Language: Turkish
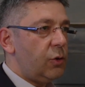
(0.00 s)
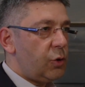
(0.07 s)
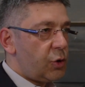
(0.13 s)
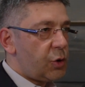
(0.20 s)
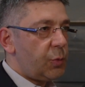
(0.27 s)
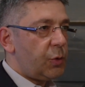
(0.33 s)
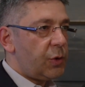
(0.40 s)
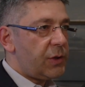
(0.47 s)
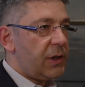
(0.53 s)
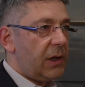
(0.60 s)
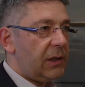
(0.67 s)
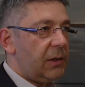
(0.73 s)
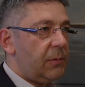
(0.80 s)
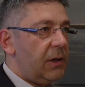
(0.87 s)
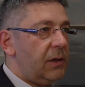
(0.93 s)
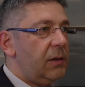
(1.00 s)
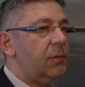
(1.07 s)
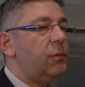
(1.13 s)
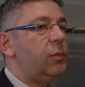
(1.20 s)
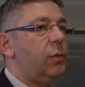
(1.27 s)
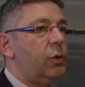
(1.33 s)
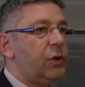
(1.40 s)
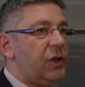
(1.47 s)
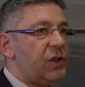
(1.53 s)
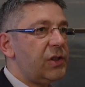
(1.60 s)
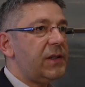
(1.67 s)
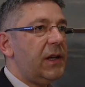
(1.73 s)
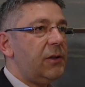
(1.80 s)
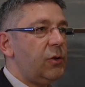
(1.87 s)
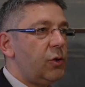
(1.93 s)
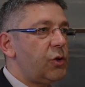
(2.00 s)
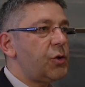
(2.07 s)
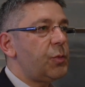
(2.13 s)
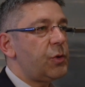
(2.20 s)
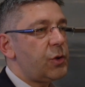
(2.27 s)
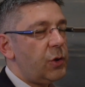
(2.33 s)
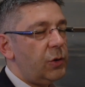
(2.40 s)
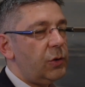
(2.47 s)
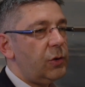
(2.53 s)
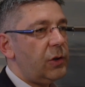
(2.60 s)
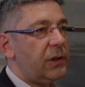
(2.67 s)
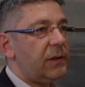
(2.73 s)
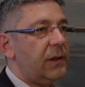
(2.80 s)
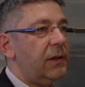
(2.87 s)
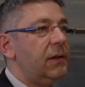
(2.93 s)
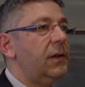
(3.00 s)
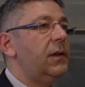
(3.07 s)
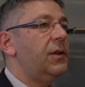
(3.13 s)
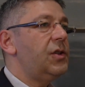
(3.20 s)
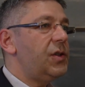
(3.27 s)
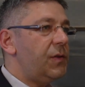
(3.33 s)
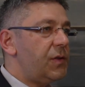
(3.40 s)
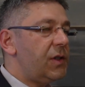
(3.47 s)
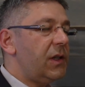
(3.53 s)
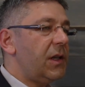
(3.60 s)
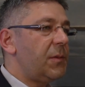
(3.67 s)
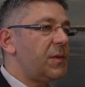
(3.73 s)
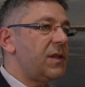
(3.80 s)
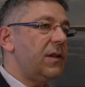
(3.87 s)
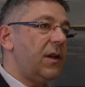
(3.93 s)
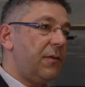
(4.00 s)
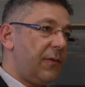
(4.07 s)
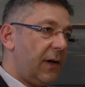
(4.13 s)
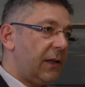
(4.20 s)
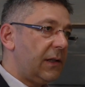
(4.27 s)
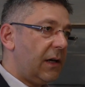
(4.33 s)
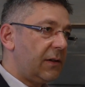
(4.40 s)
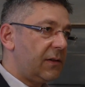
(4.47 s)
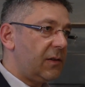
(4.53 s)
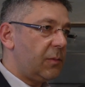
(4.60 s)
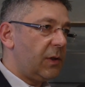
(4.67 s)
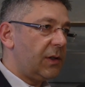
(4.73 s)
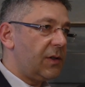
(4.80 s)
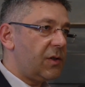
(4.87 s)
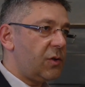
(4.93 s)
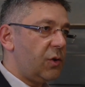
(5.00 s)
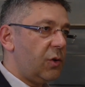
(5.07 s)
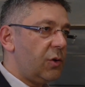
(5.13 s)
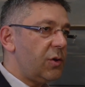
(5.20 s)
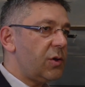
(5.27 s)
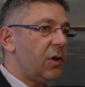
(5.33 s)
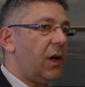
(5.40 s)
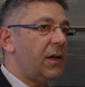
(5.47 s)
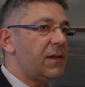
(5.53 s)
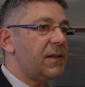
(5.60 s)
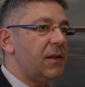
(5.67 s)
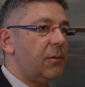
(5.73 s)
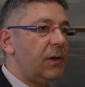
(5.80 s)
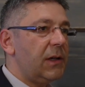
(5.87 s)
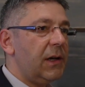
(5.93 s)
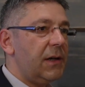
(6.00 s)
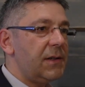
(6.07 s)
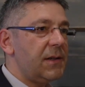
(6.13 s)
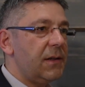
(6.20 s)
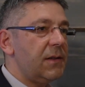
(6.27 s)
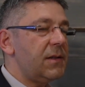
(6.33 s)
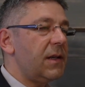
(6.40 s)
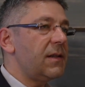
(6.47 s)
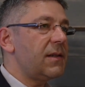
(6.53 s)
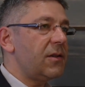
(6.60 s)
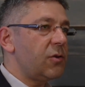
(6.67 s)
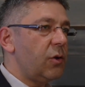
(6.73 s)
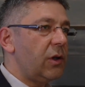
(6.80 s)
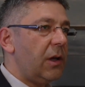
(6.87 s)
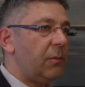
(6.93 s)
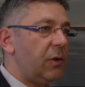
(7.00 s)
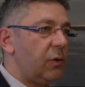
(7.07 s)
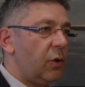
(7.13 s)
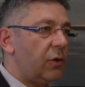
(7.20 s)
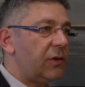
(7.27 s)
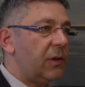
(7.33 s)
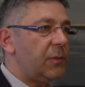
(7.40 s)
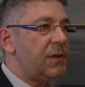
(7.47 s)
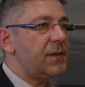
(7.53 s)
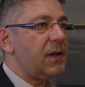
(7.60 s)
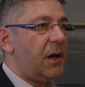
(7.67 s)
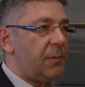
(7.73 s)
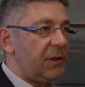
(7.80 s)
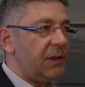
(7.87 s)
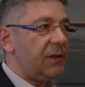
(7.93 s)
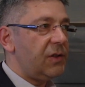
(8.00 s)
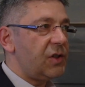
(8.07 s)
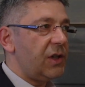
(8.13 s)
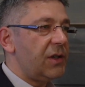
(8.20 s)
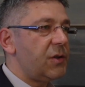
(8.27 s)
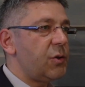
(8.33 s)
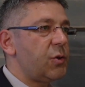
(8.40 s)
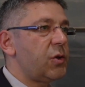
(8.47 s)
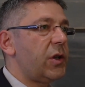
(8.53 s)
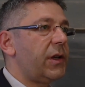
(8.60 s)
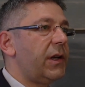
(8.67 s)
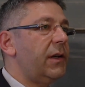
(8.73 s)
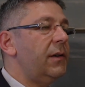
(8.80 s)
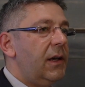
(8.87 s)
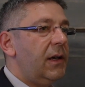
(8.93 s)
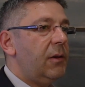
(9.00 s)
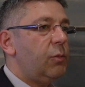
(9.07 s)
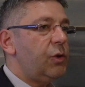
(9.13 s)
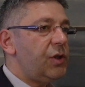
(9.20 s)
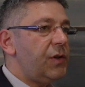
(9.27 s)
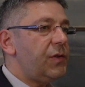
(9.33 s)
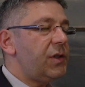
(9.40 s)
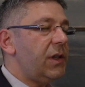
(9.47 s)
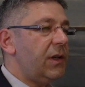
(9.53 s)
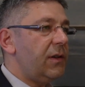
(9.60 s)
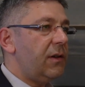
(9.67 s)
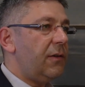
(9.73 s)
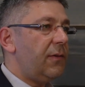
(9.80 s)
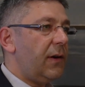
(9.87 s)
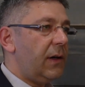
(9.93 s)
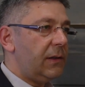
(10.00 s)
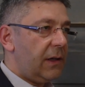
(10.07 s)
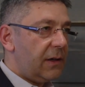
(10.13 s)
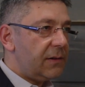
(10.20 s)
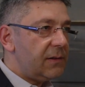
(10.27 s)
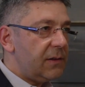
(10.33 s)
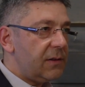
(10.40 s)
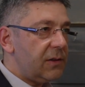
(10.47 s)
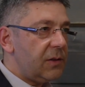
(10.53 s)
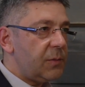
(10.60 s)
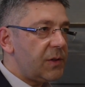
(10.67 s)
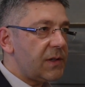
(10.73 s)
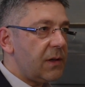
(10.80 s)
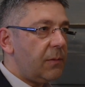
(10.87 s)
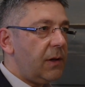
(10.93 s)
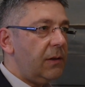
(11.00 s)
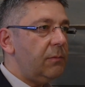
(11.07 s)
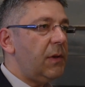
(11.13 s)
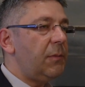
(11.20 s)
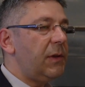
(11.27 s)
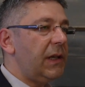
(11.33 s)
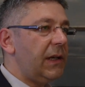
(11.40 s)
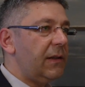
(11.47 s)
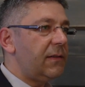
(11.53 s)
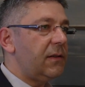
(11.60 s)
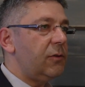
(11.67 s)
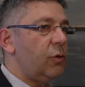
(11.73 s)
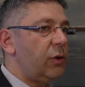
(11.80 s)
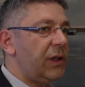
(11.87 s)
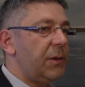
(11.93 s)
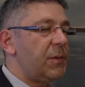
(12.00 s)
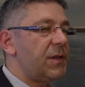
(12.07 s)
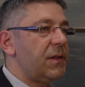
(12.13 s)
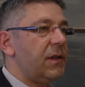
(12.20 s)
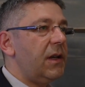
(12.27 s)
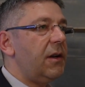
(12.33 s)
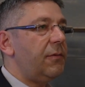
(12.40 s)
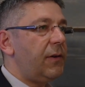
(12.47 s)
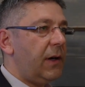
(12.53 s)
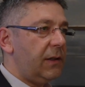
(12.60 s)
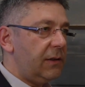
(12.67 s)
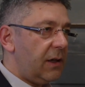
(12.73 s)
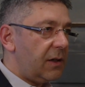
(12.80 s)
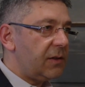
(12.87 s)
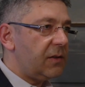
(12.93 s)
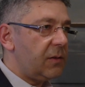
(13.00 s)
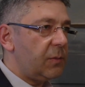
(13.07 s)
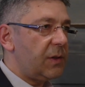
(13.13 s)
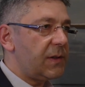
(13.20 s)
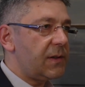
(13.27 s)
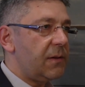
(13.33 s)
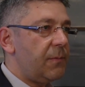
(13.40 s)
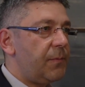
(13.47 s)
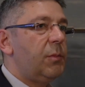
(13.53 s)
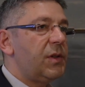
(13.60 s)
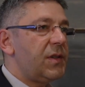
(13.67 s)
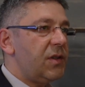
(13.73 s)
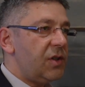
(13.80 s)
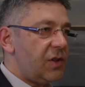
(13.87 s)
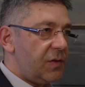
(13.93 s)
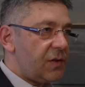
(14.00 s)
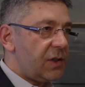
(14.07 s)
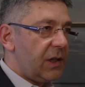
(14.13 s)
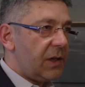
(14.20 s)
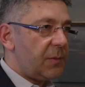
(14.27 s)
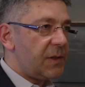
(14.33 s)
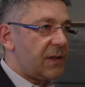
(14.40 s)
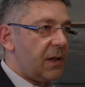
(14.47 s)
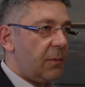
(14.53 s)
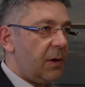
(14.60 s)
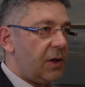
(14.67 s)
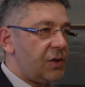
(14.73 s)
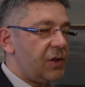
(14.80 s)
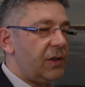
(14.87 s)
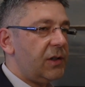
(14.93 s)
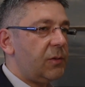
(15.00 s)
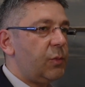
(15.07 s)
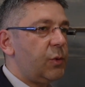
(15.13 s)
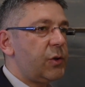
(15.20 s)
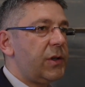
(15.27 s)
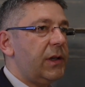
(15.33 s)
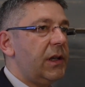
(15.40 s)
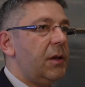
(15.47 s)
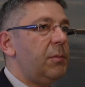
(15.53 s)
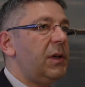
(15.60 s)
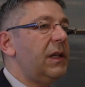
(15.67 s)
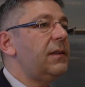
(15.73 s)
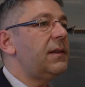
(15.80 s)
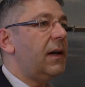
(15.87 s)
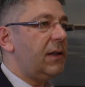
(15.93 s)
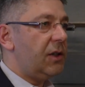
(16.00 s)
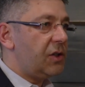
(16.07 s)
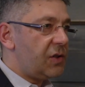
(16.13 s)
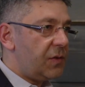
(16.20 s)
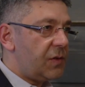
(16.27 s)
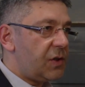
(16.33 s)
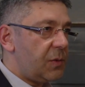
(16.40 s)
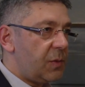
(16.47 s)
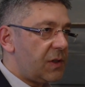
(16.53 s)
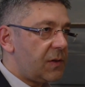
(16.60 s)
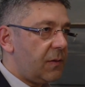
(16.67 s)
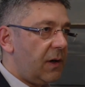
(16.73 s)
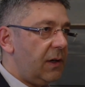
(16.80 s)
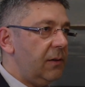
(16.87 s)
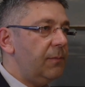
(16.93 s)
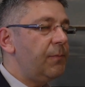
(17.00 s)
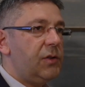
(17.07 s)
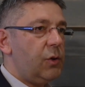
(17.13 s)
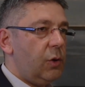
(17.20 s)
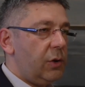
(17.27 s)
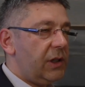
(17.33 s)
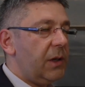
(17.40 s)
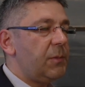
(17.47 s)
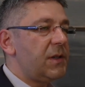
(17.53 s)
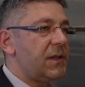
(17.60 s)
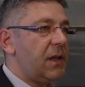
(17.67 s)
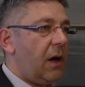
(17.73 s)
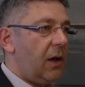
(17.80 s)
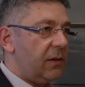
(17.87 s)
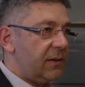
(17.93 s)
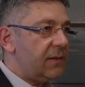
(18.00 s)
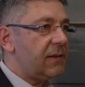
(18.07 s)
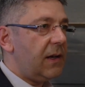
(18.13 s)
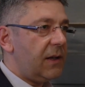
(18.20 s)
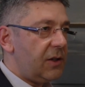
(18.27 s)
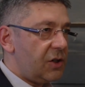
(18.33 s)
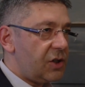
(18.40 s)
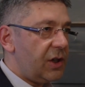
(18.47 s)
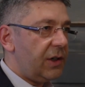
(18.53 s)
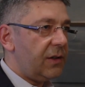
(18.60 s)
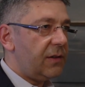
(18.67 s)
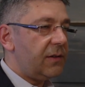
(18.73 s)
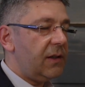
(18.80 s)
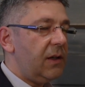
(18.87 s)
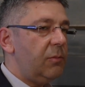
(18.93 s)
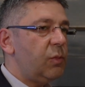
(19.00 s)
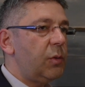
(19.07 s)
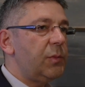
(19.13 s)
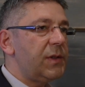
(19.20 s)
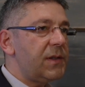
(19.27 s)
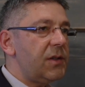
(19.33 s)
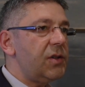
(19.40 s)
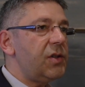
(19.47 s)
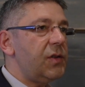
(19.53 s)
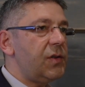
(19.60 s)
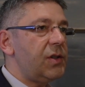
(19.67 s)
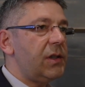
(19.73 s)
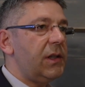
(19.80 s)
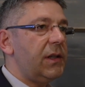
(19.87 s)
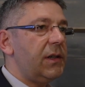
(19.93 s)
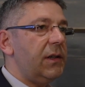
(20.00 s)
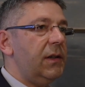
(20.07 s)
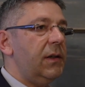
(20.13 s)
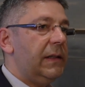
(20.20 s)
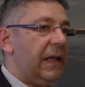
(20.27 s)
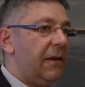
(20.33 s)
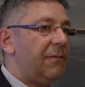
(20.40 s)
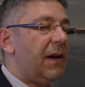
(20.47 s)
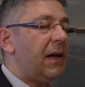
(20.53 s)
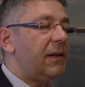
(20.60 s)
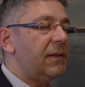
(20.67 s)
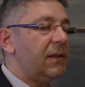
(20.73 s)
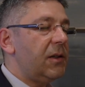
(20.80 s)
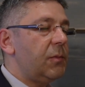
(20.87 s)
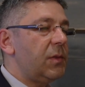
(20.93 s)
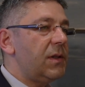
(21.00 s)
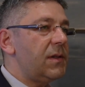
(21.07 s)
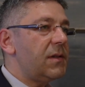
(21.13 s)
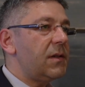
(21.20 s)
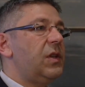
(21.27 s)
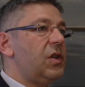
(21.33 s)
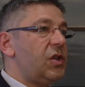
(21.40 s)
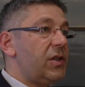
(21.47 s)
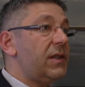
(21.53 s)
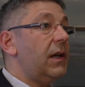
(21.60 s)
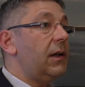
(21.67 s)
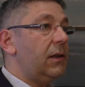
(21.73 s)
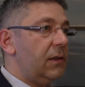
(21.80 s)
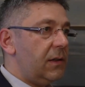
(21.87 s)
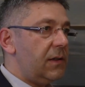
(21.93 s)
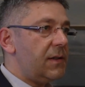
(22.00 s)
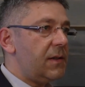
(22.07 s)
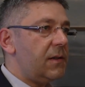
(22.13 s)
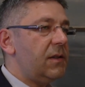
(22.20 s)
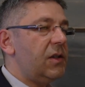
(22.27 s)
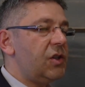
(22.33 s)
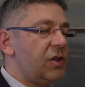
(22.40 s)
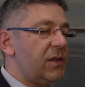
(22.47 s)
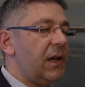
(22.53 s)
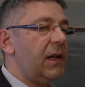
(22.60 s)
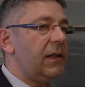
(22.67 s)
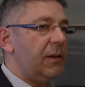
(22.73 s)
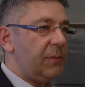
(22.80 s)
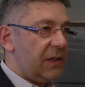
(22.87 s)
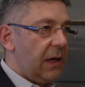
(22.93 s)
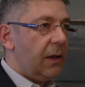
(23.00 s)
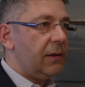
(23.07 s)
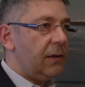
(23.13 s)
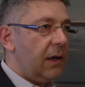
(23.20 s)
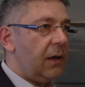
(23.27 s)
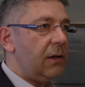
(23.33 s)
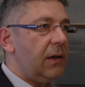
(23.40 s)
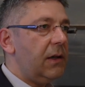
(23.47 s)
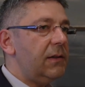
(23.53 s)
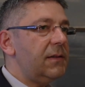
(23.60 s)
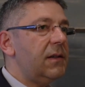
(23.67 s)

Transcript: dönüşümünü sağlamak. Bu dijital dönüşümün sonunda da çiftçilerimizin refahını arttırmak istiyoruz. Aslına bakarsanız esas önemli noktamız tahmin edeceğiniz üzere e, bu çiftçilerin refahını arttırdığımız zaman memleketin, ülkemizin de refahını arttırması. Mısır çiftçilerimizle başladık bu sene. Bin tane çiftçimiz var. Ülkemizde altı tane şehirde. Bu Mısır çiftçileri ne verdiğimiz dijital dijital analiz, dijital imkanlarla